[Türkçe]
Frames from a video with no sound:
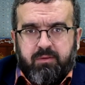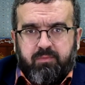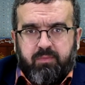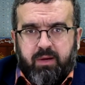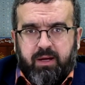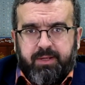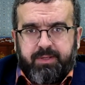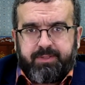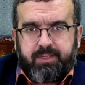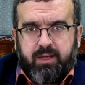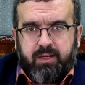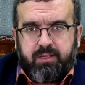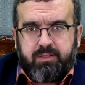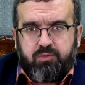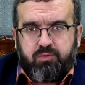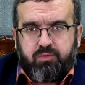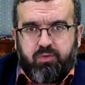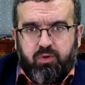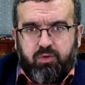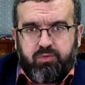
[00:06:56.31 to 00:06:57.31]
Bazen
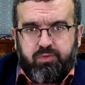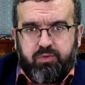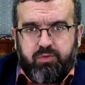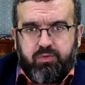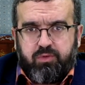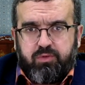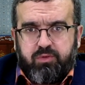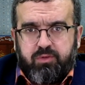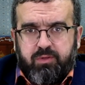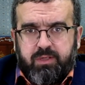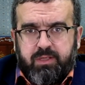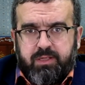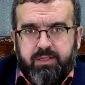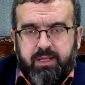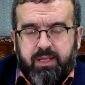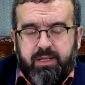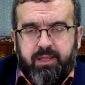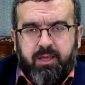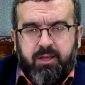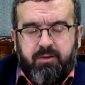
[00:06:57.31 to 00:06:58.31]
konuyu
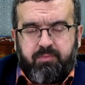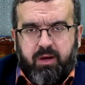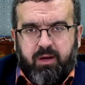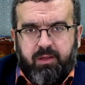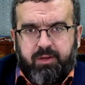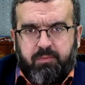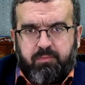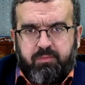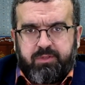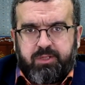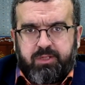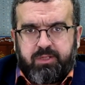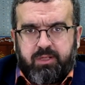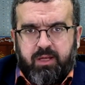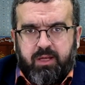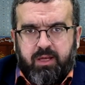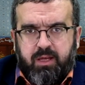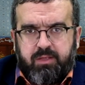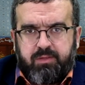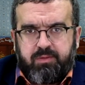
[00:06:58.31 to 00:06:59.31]
nereye bağlamış
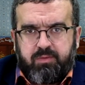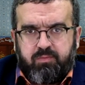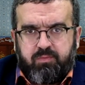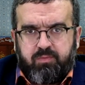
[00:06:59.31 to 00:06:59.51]
en